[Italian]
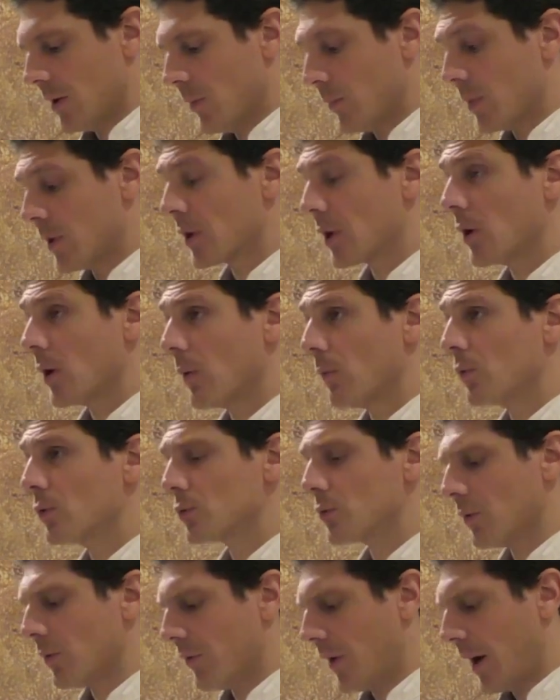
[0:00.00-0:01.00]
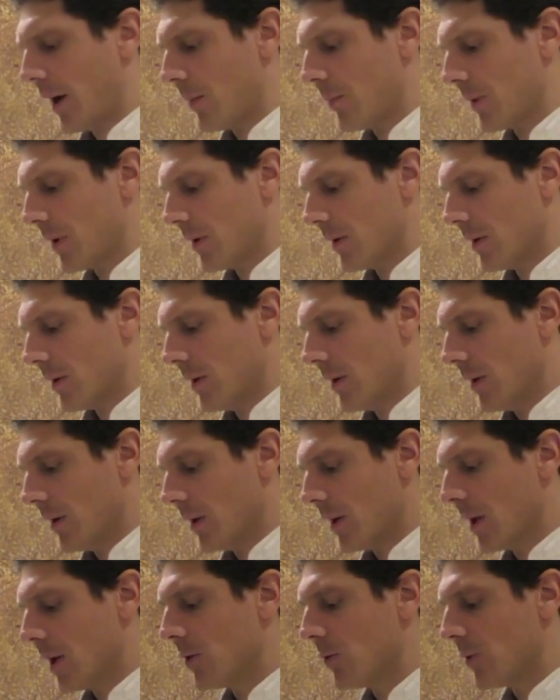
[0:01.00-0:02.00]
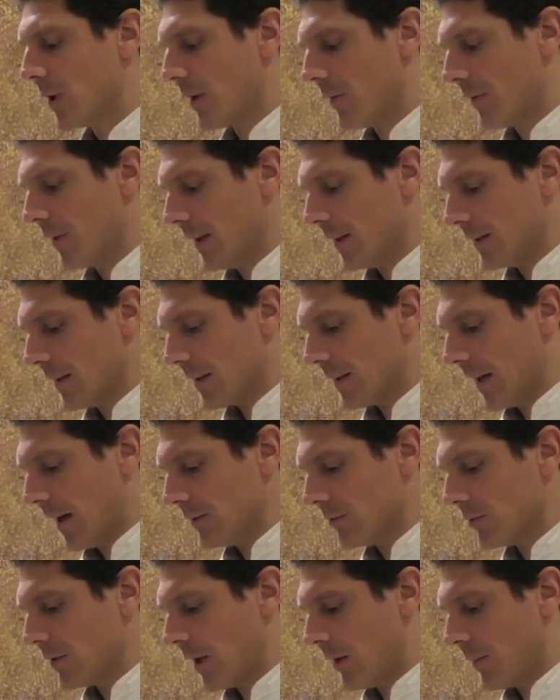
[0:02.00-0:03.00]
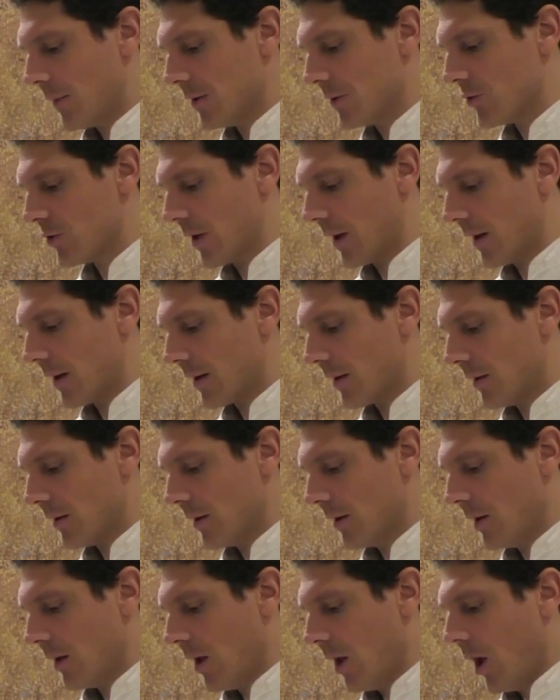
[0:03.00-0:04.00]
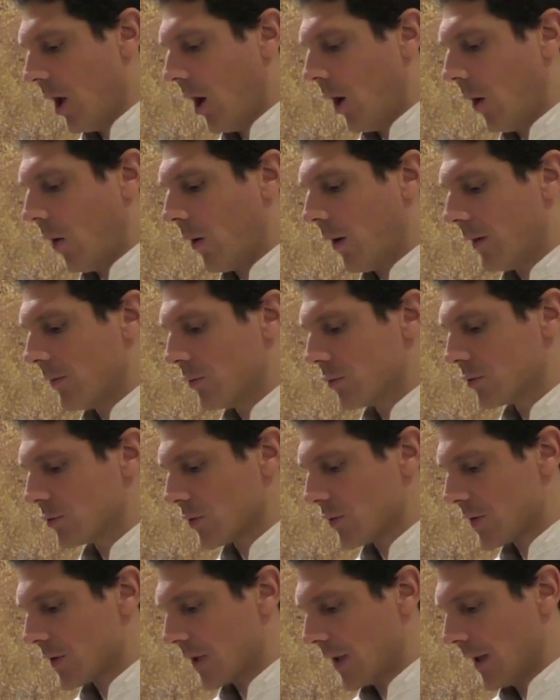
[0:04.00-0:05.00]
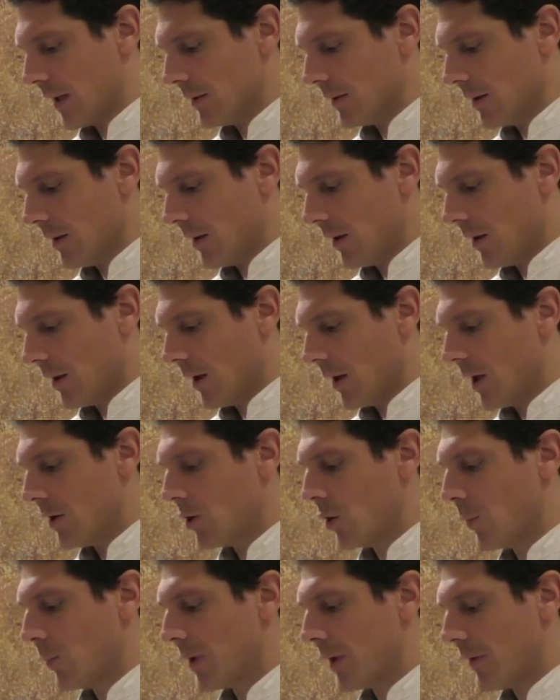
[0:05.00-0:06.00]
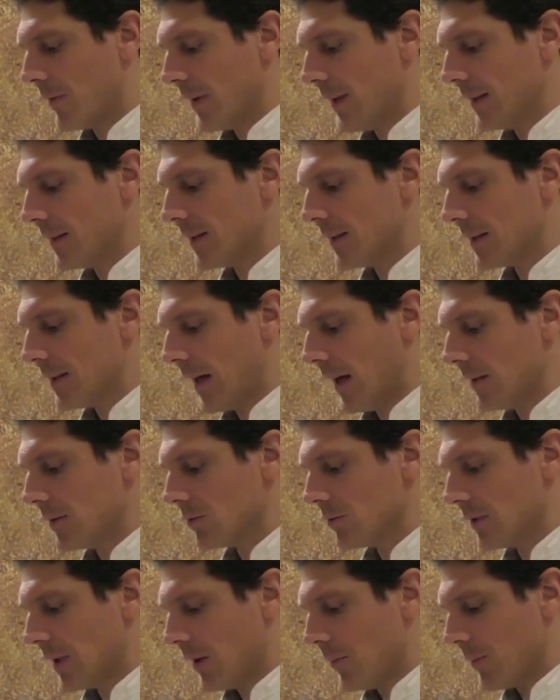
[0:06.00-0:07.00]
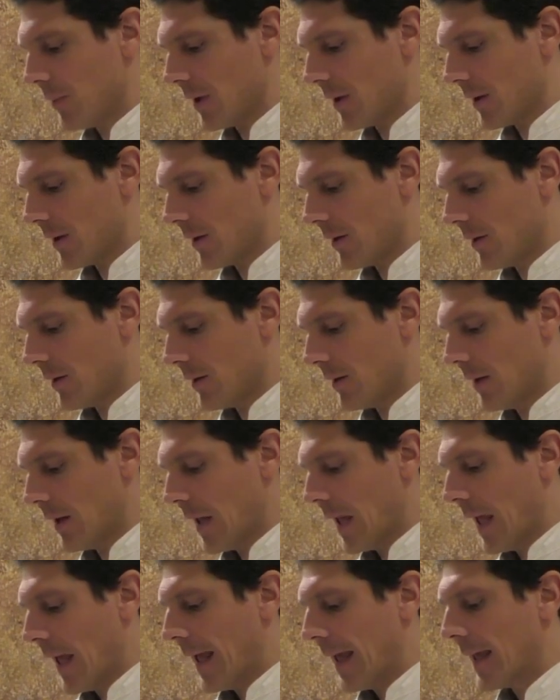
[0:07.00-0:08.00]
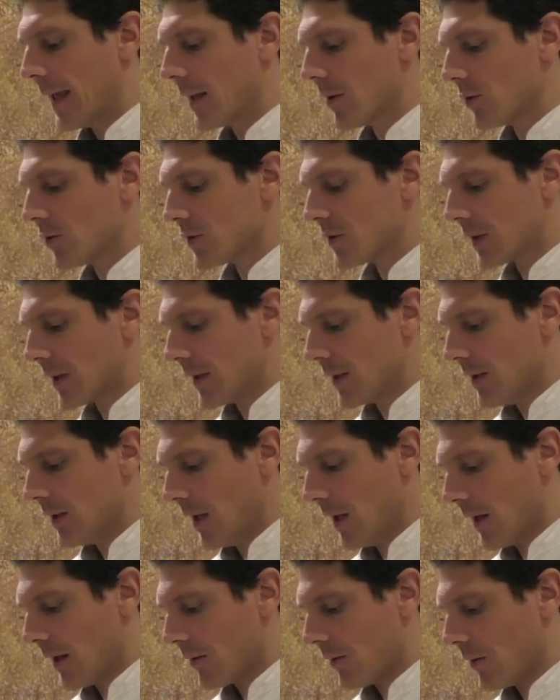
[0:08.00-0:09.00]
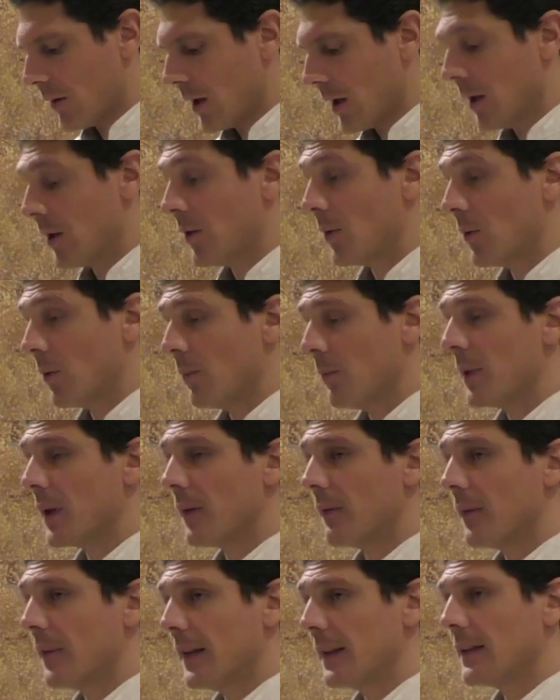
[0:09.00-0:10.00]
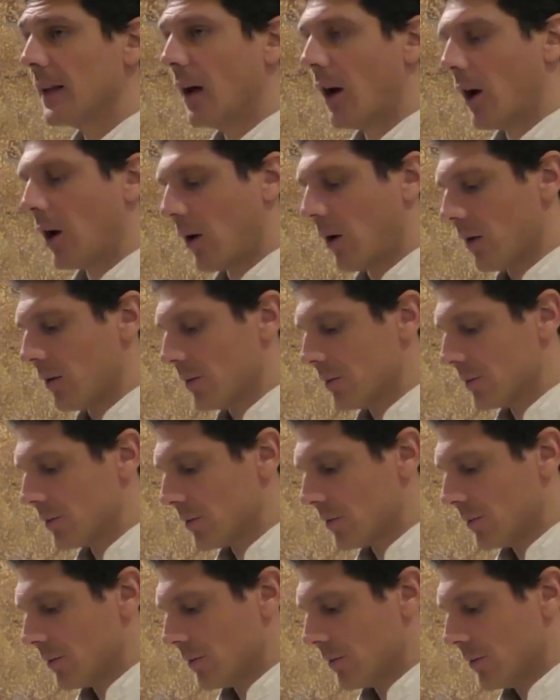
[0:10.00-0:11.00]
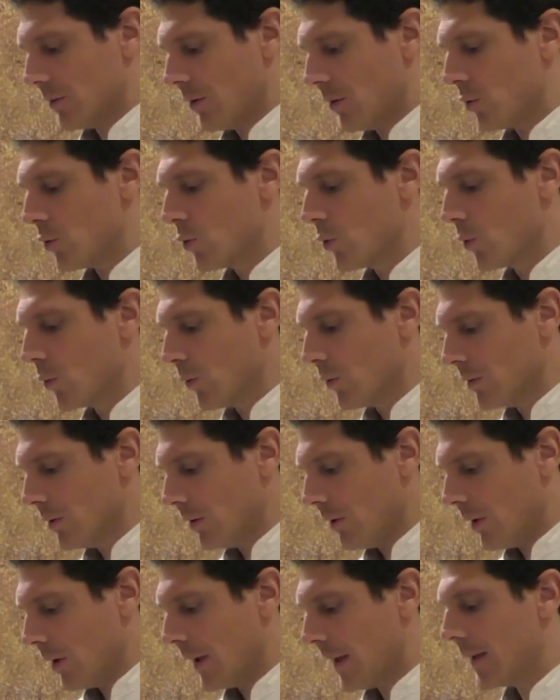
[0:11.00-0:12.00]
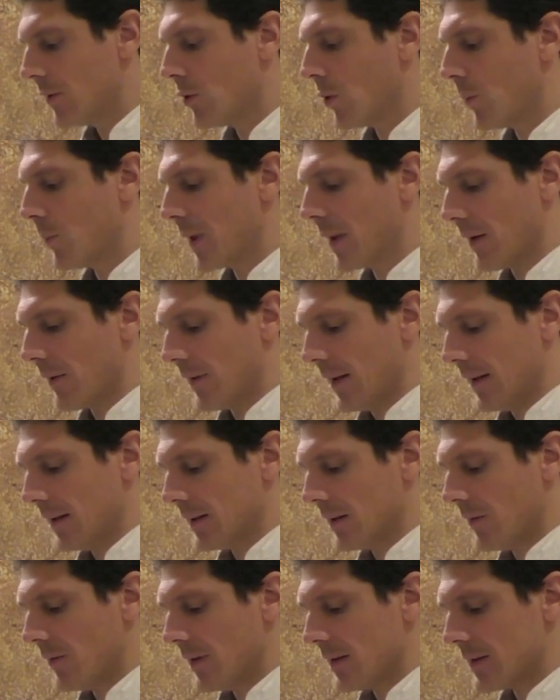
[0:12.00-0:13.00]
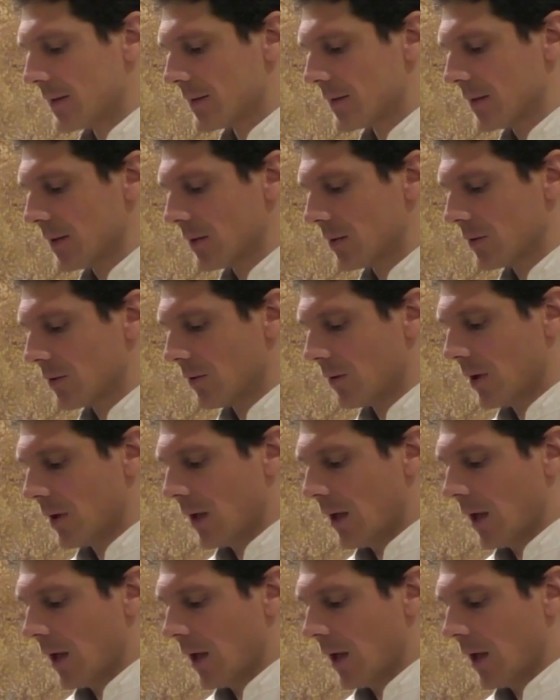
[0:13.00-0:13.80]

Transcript: perché ho avuto fame e non avete dato da mangiare, ho avuto sete e non mi avete dato da bere Ero straniero e non mi avete accolto, nudo e non mi avete vestito,